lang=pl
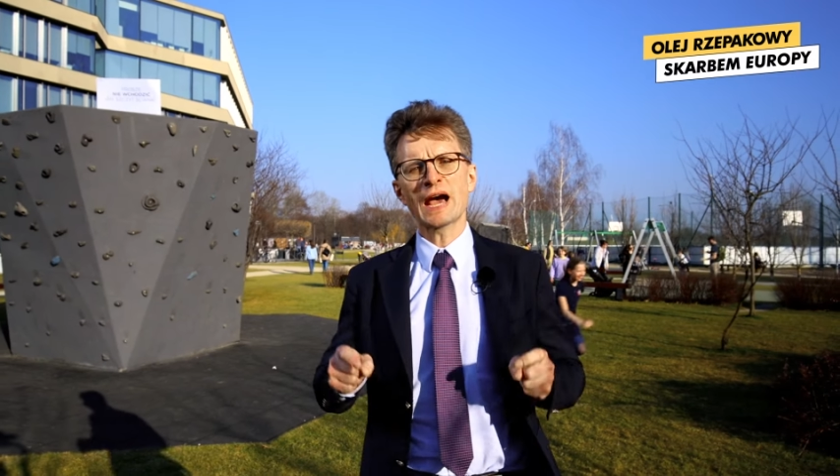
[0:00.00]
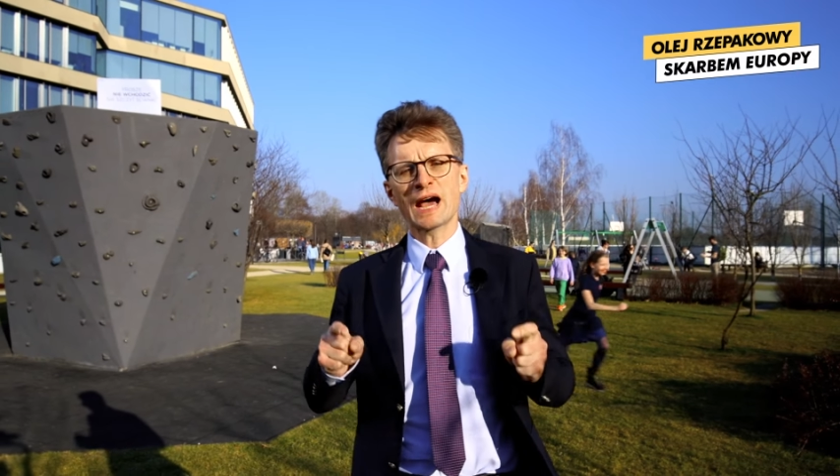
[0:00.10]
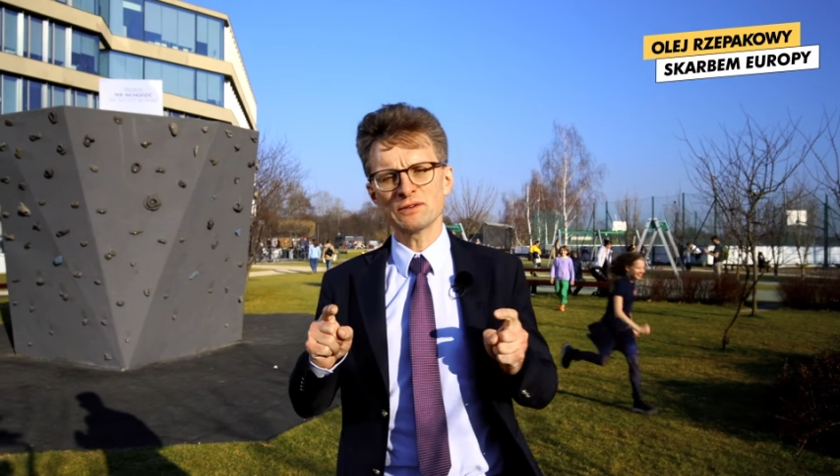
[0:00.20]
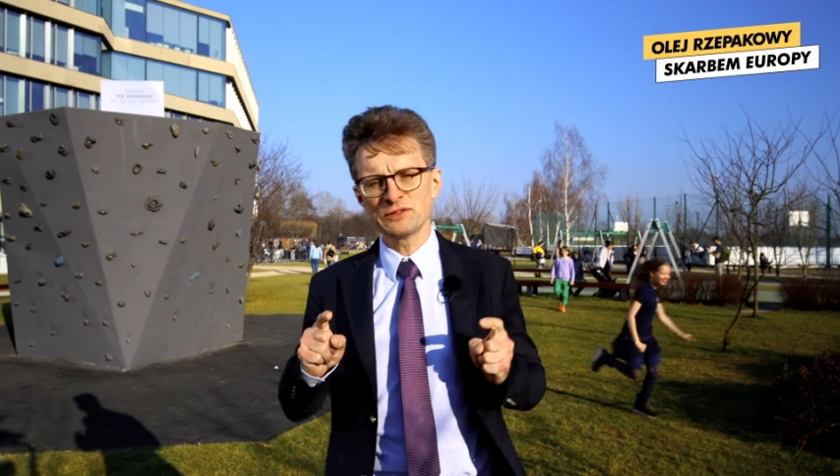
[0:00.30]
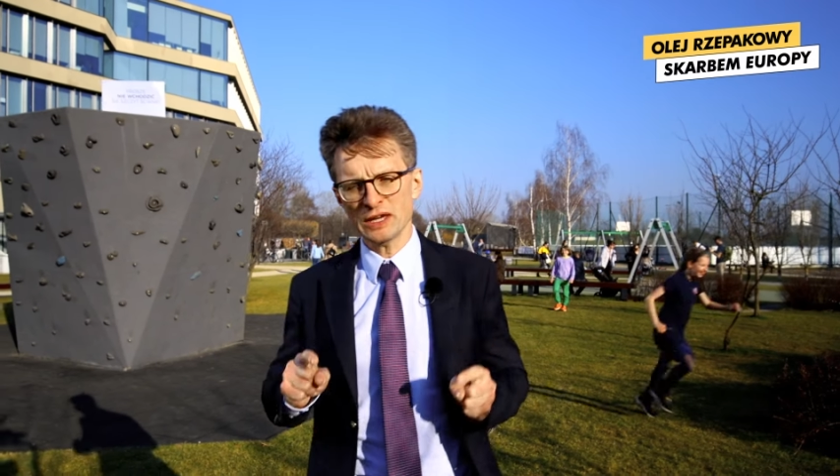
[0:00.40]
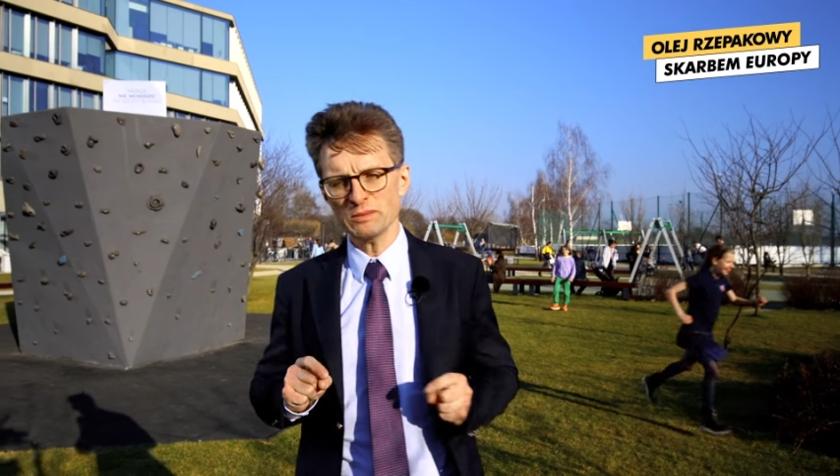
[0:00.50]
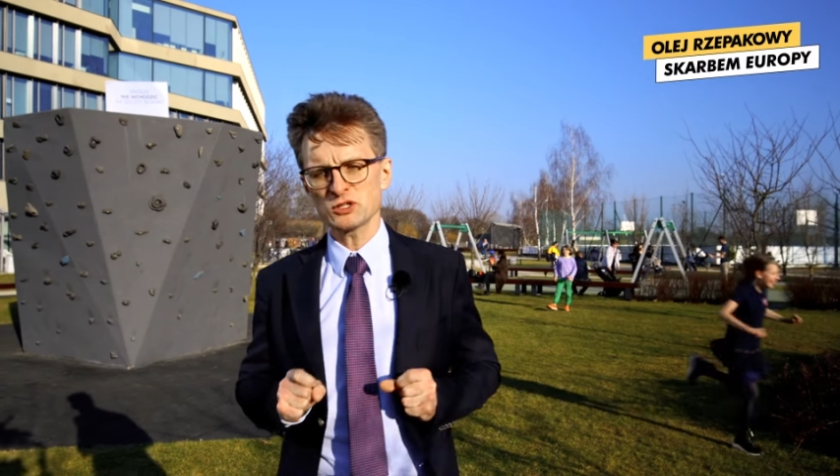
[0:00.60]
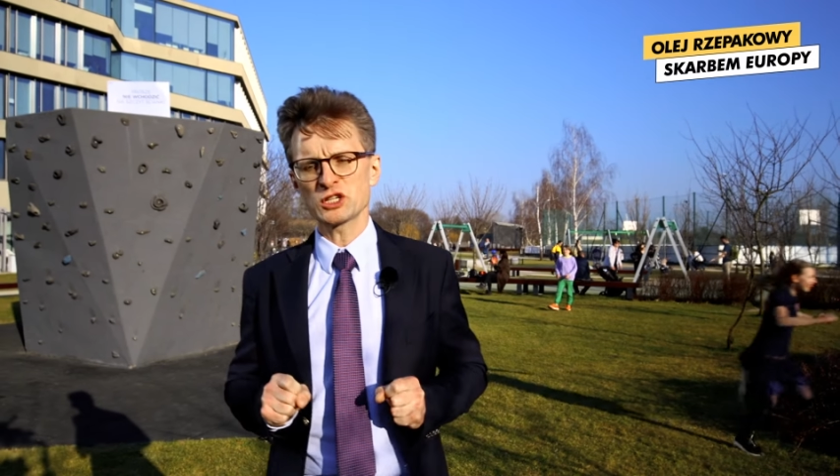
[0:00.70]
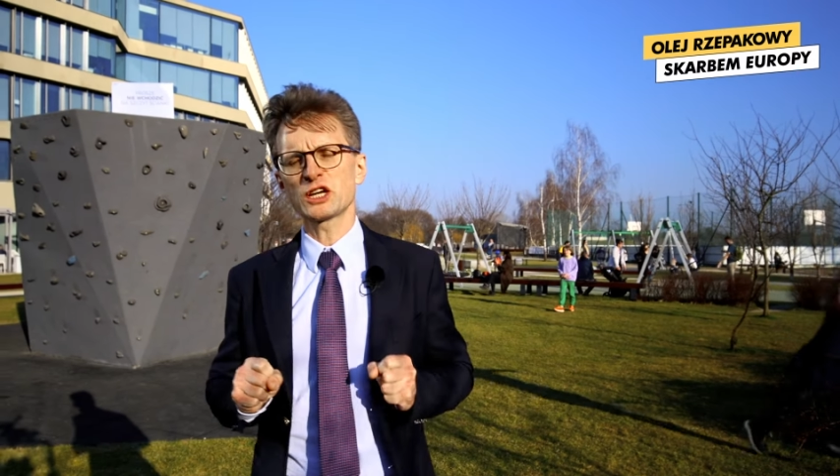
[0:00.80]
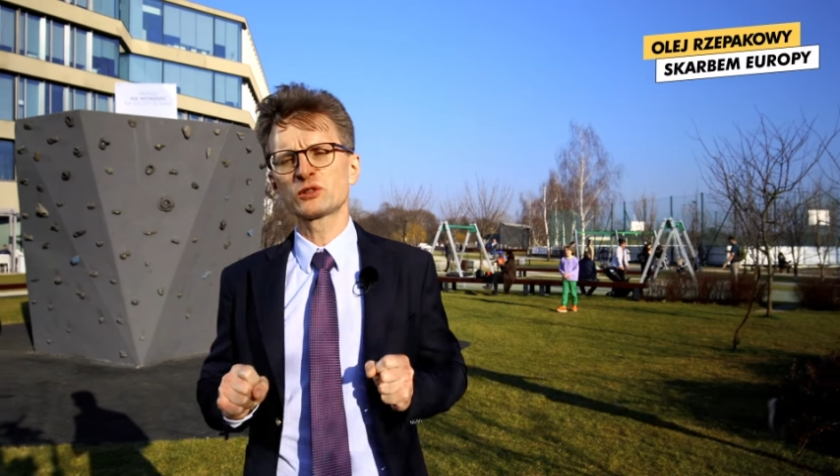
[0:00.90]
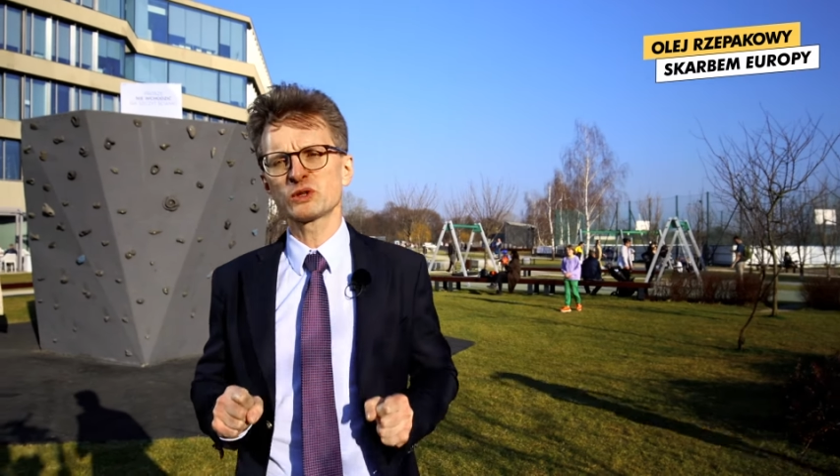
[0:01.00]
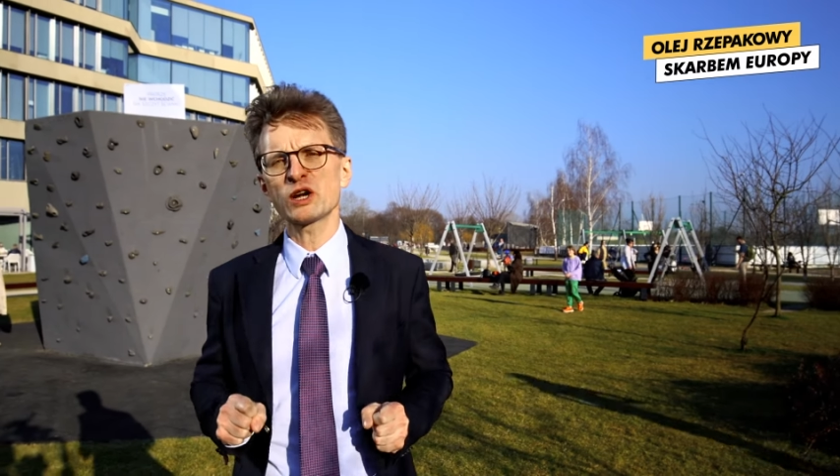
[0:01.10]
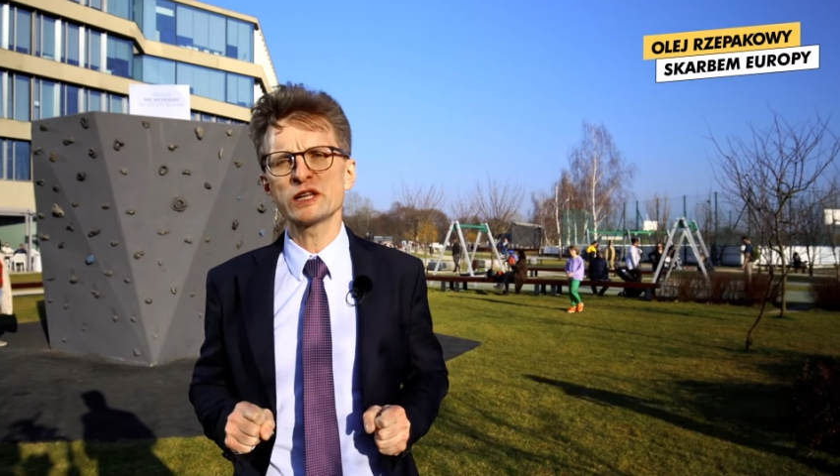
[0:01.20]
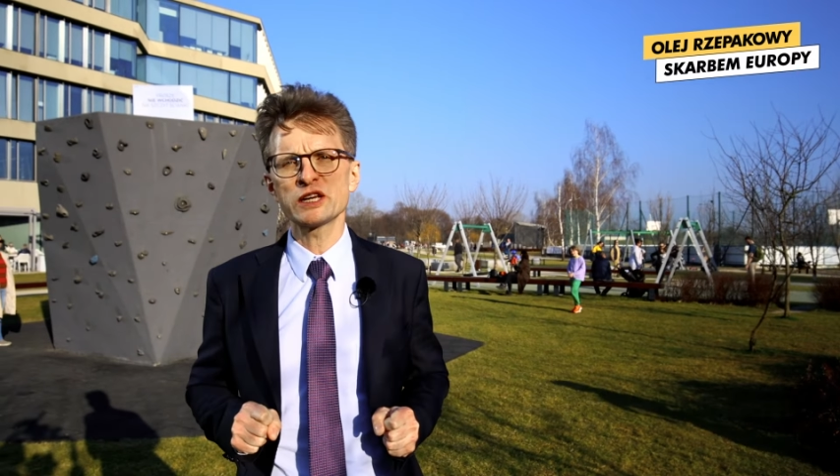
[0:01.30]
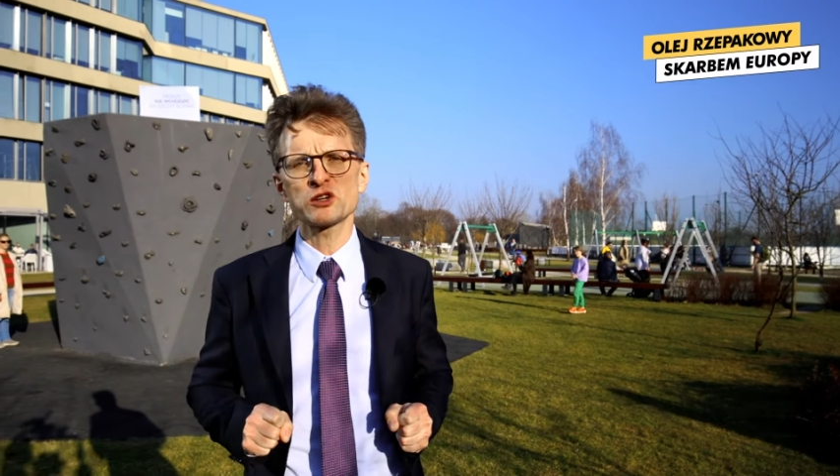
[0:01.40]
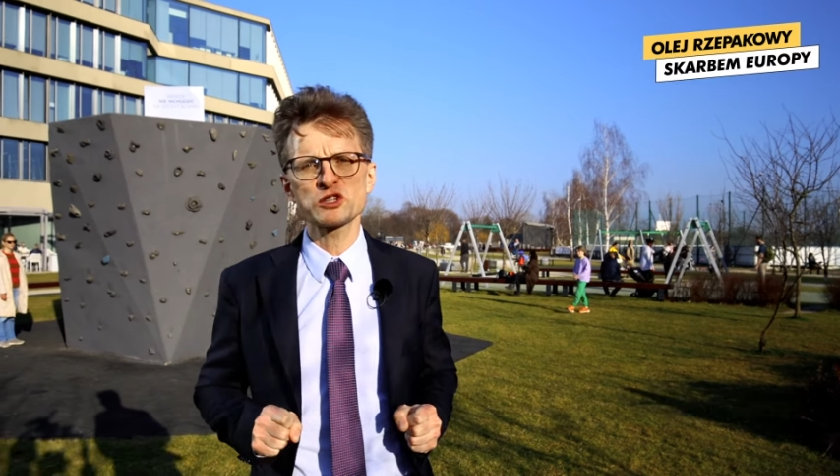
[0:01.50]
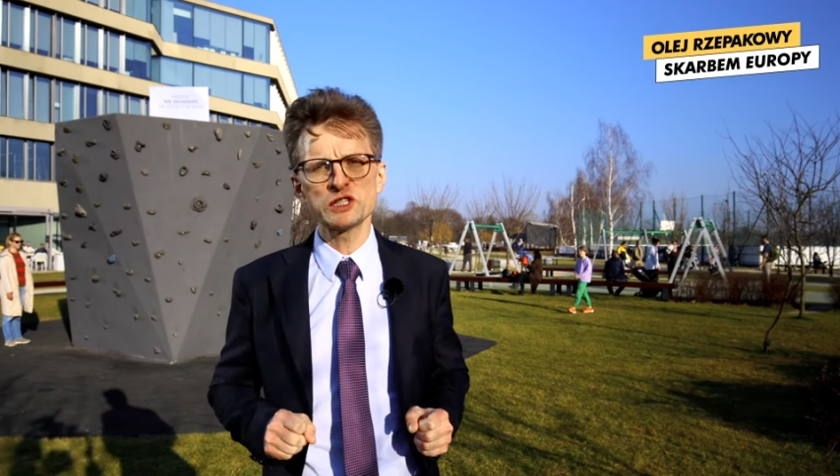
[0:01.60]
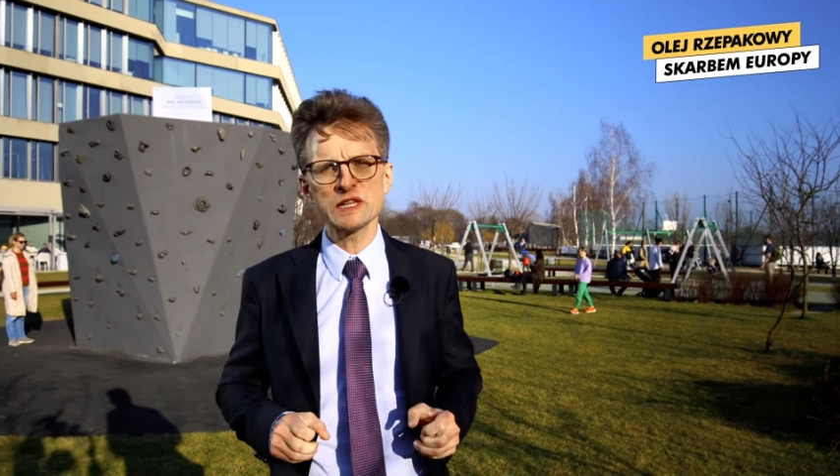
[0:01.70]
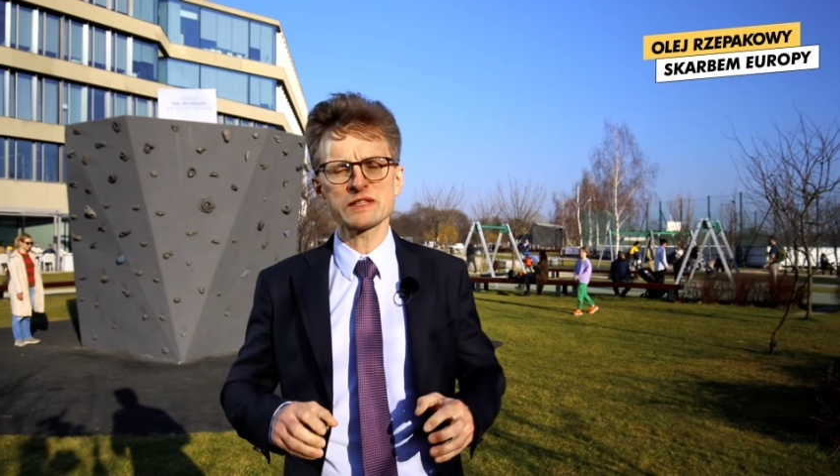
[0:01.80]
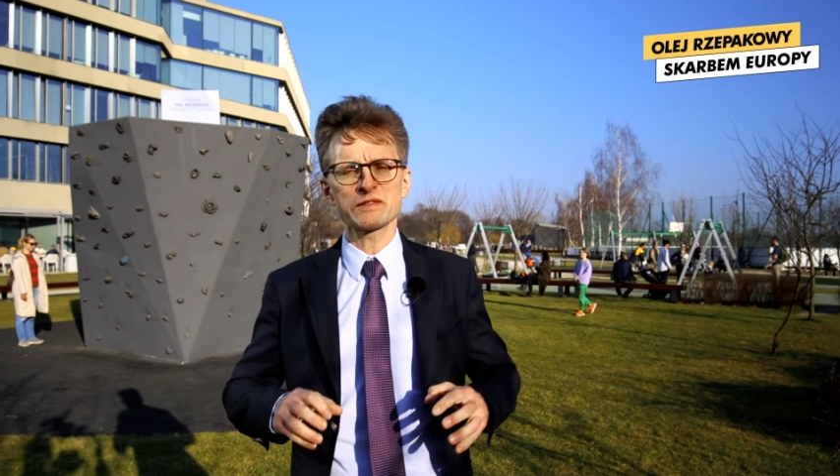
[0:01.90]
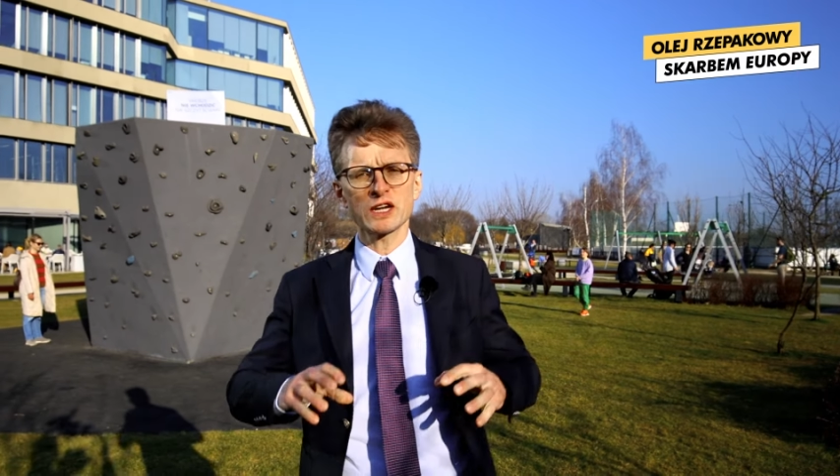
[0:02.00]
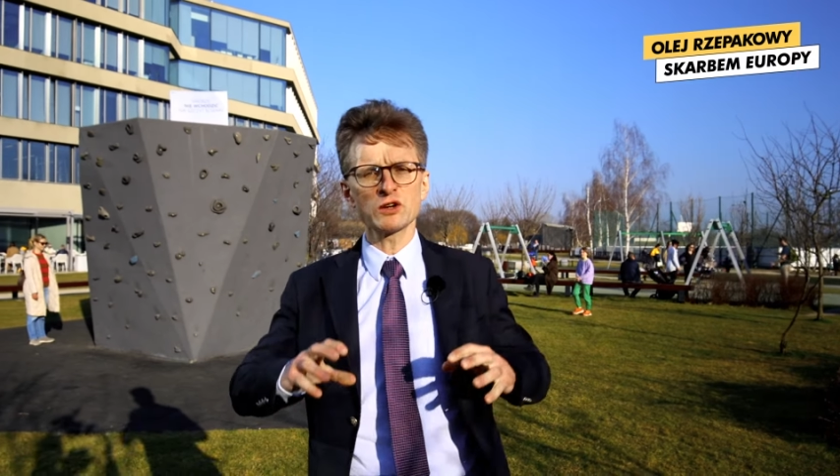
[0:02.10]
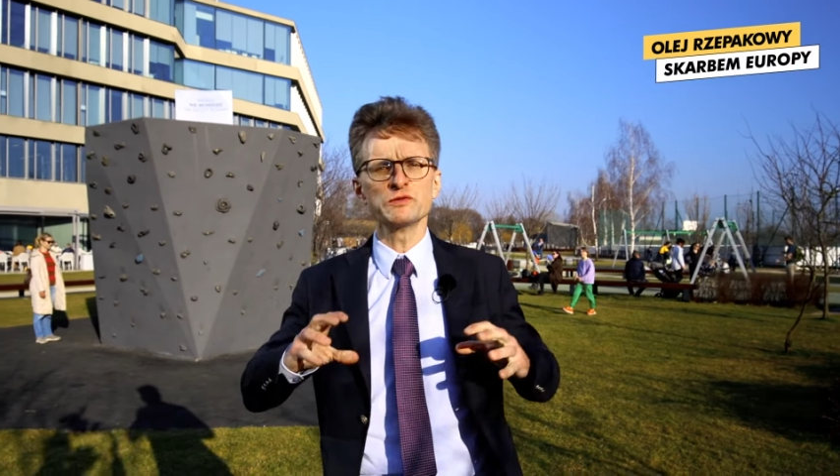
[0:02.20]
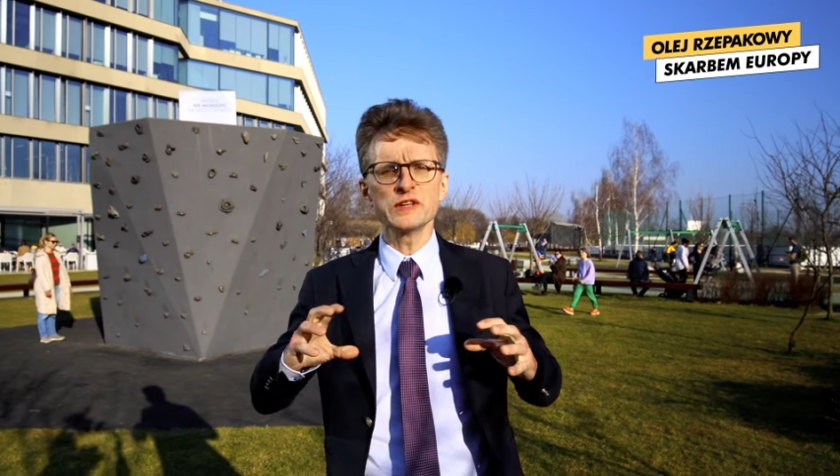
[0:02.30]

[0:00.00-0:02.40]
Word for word: a wiem, że niektóre oleje roślinne zawierają